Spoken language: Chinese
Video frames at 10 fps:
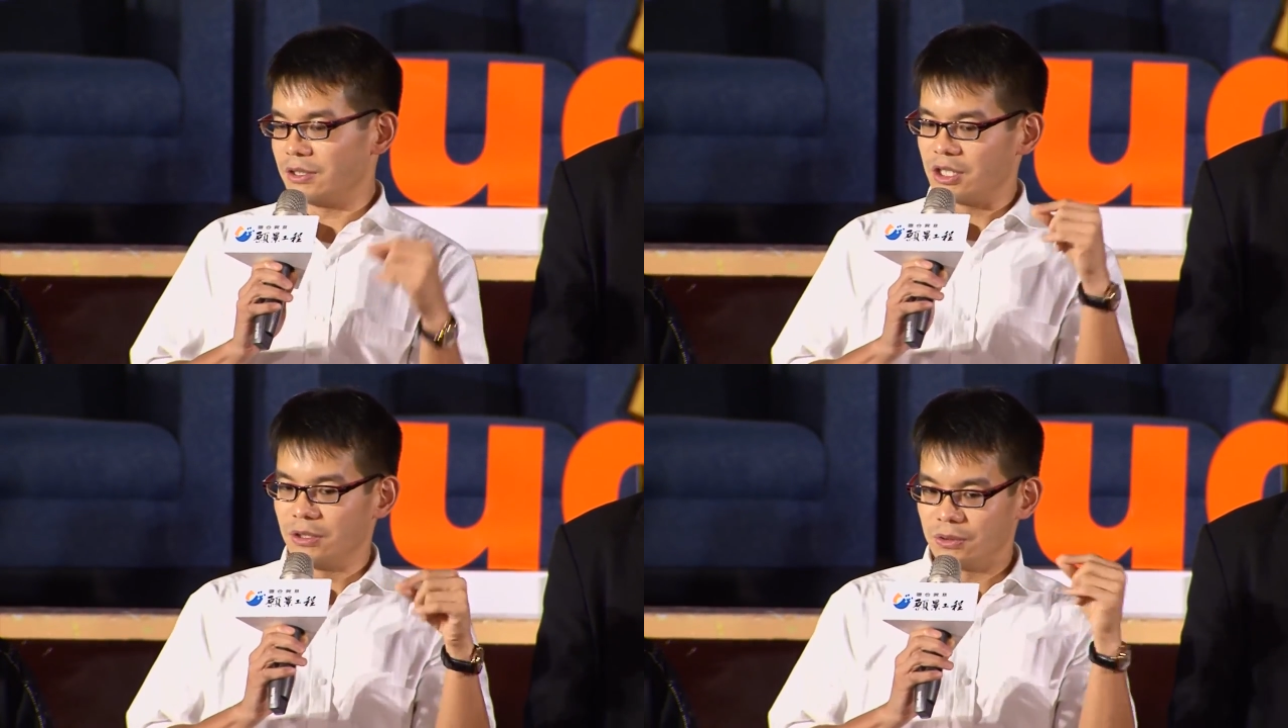
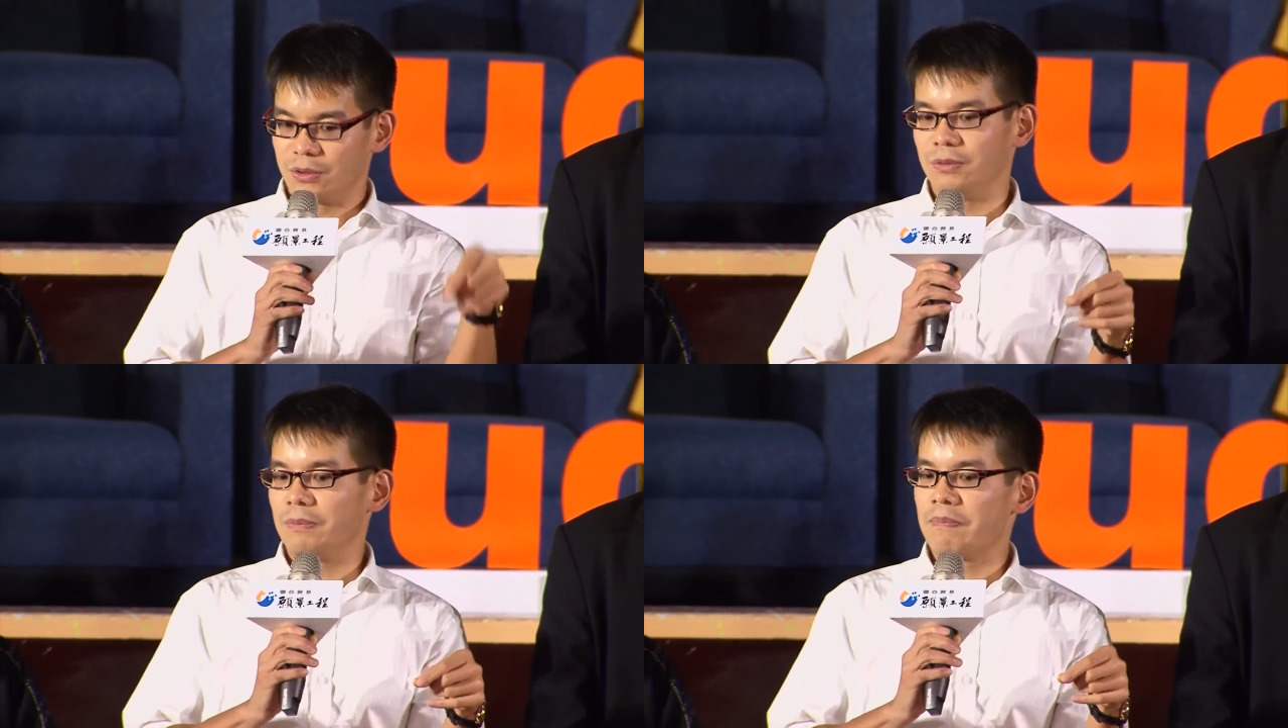成
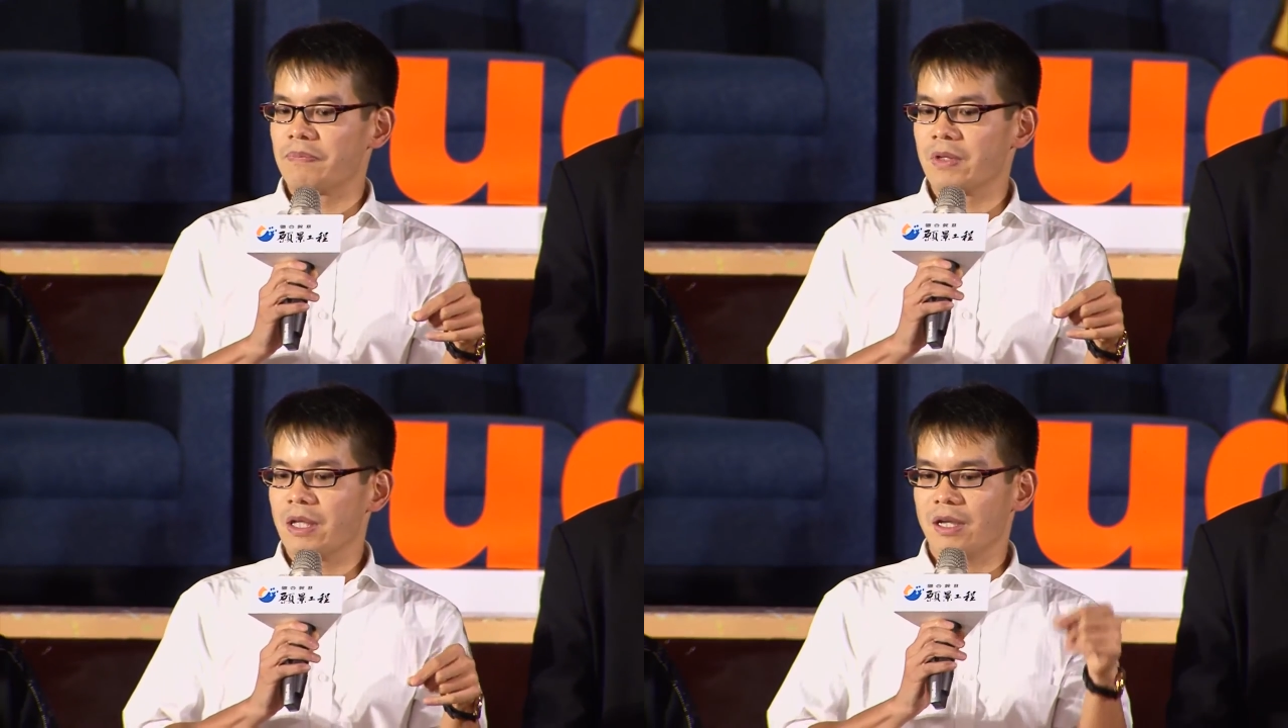功，
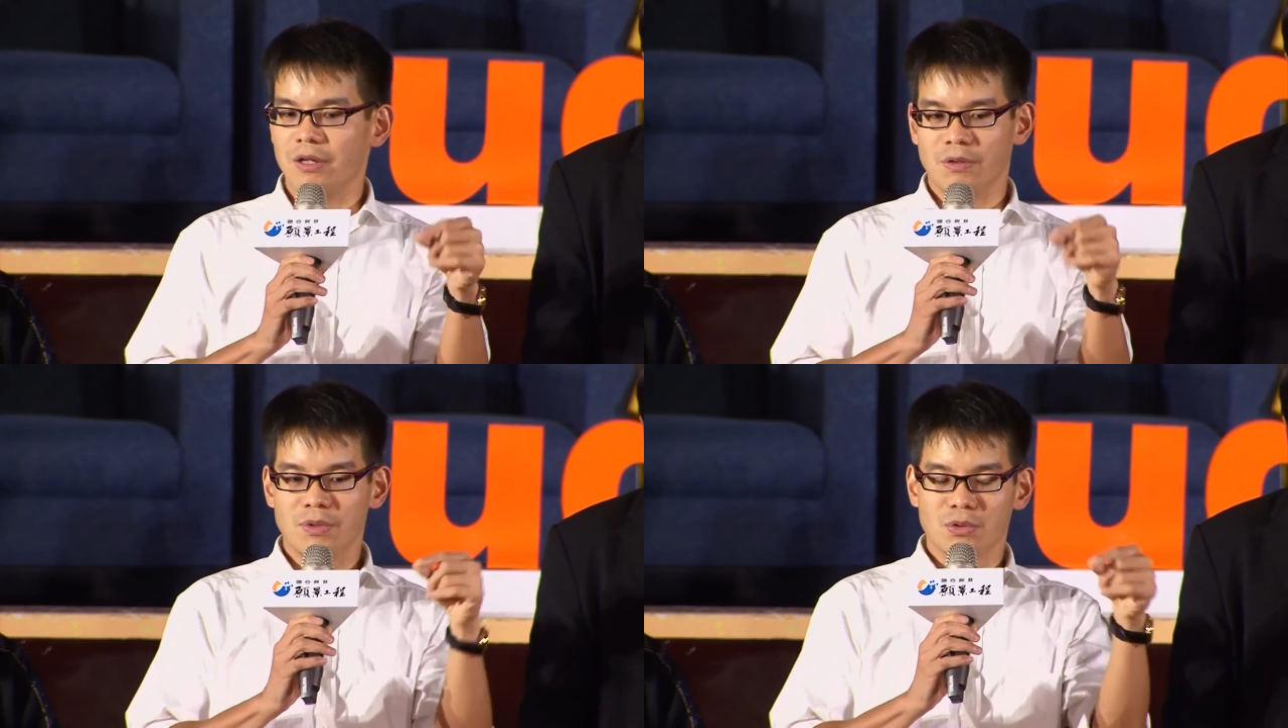他
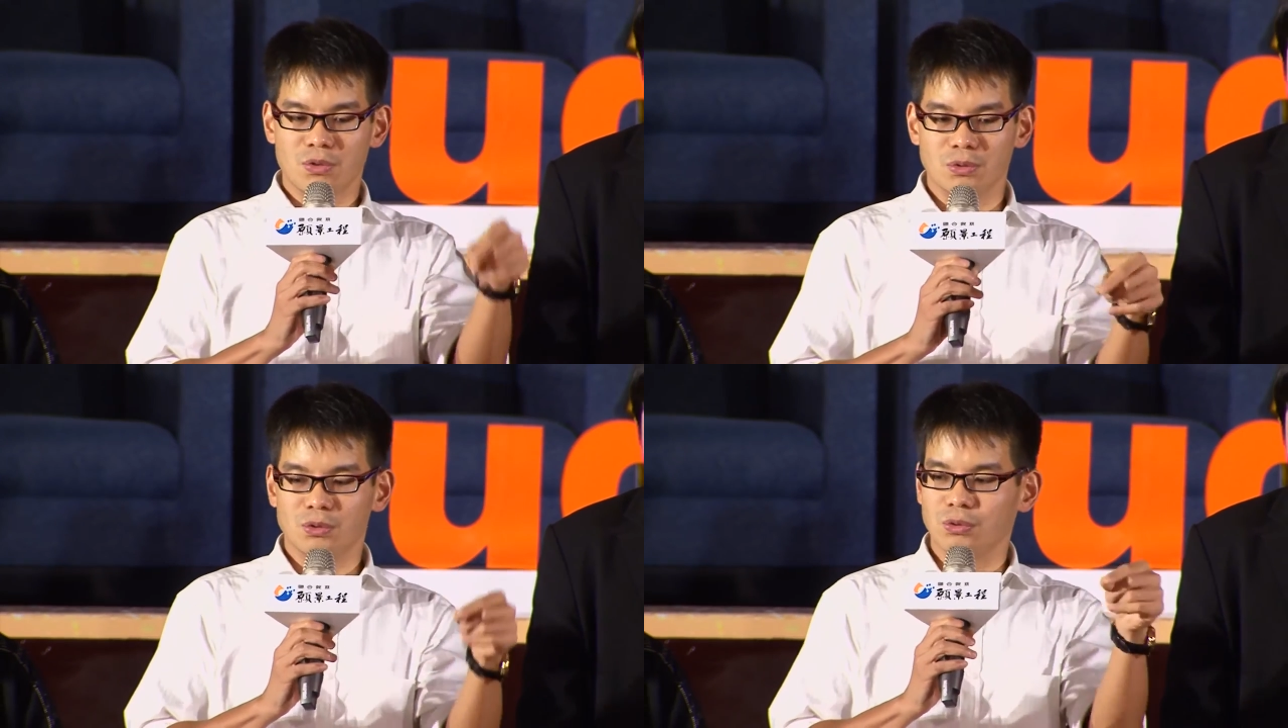有没有
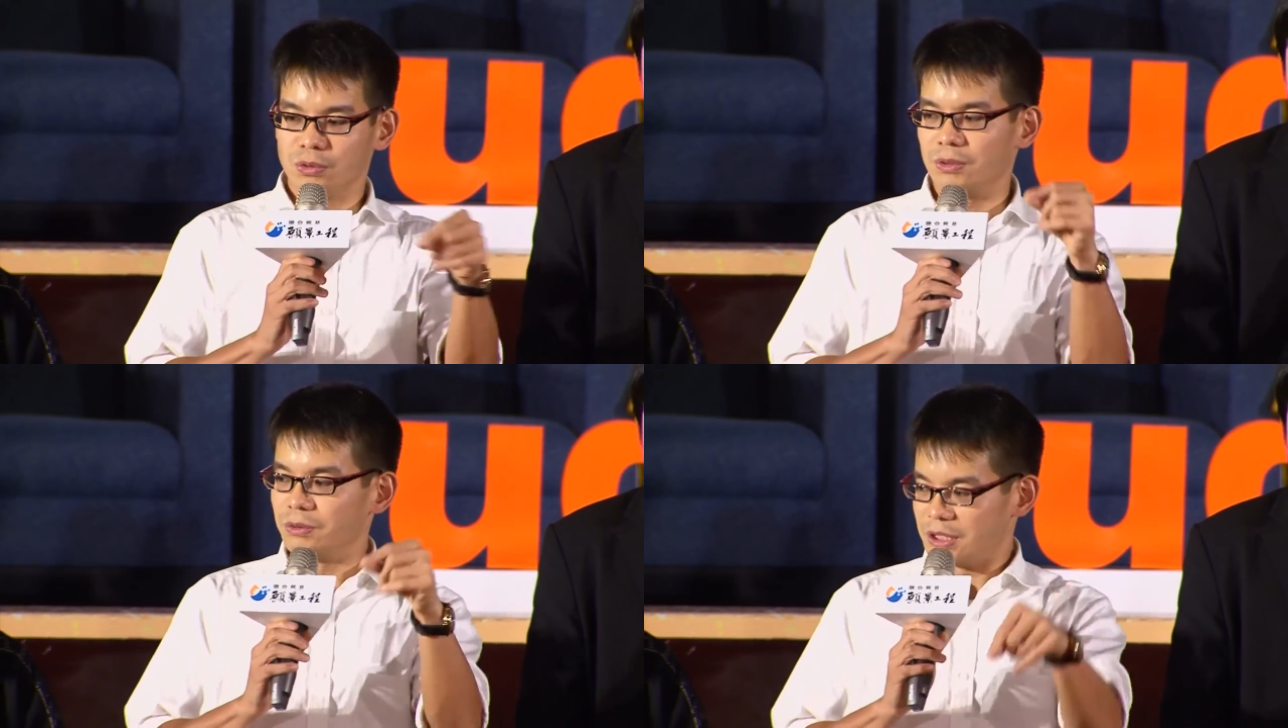做出
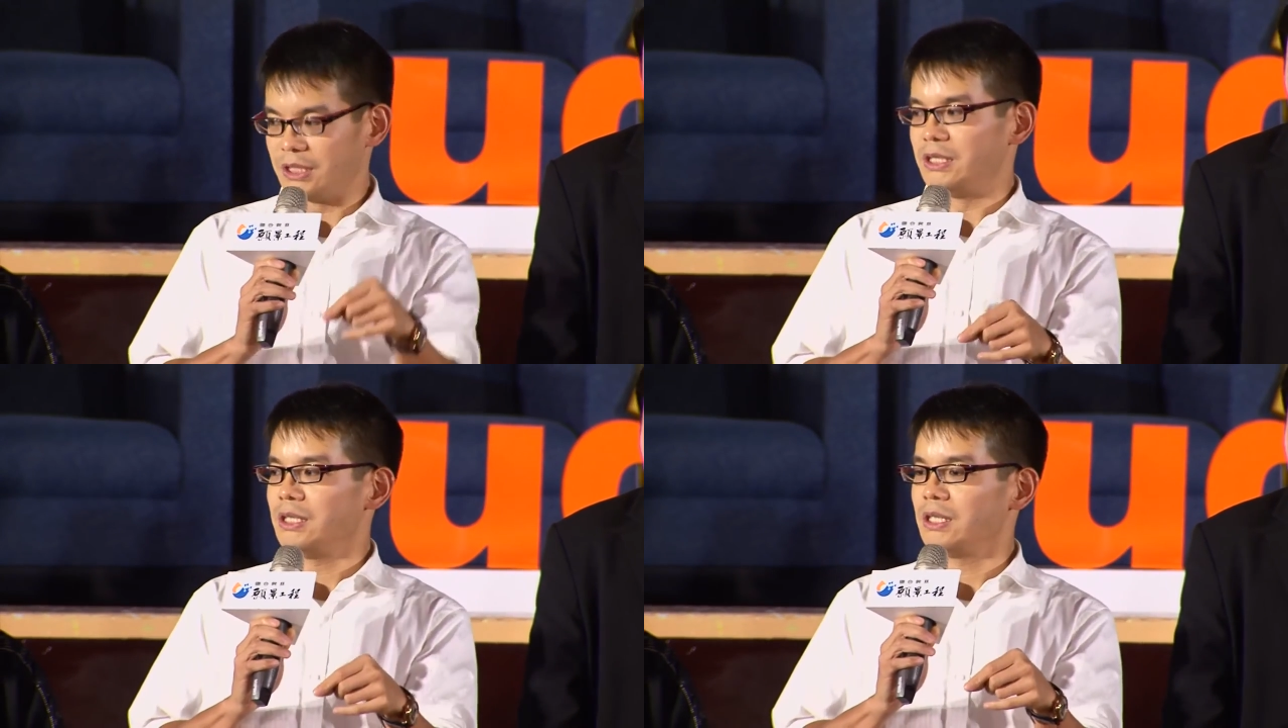东
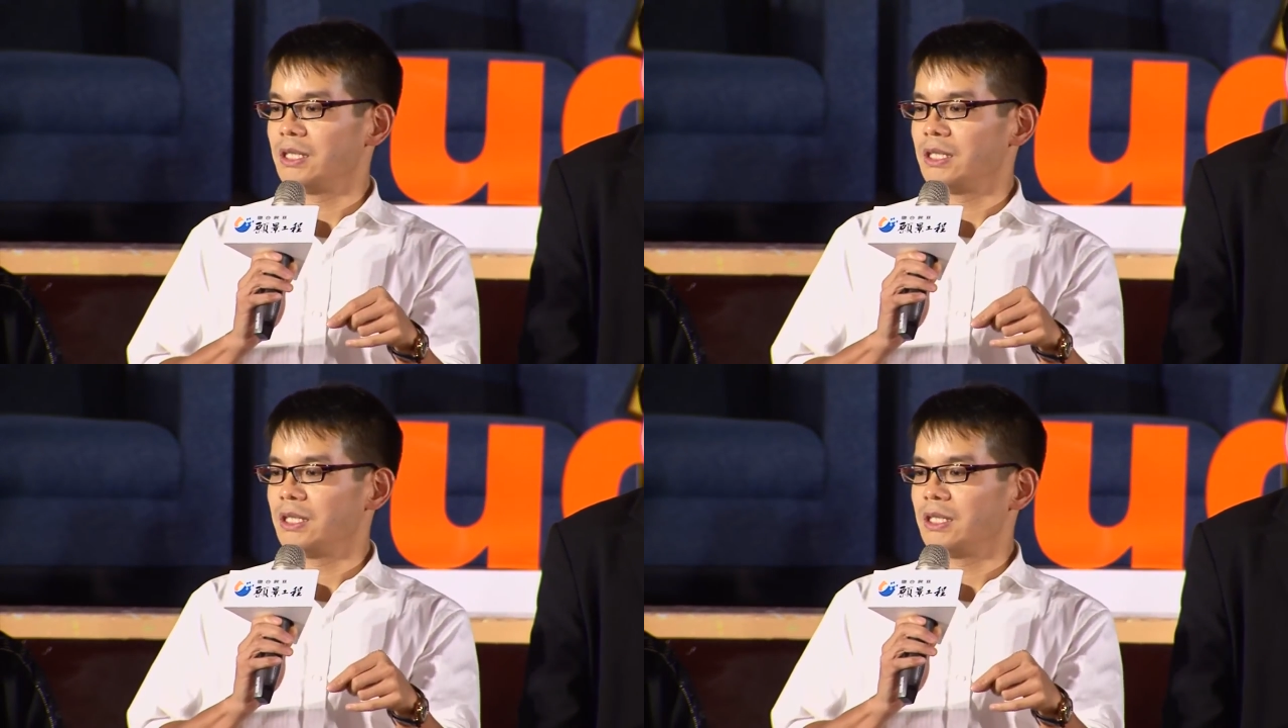西？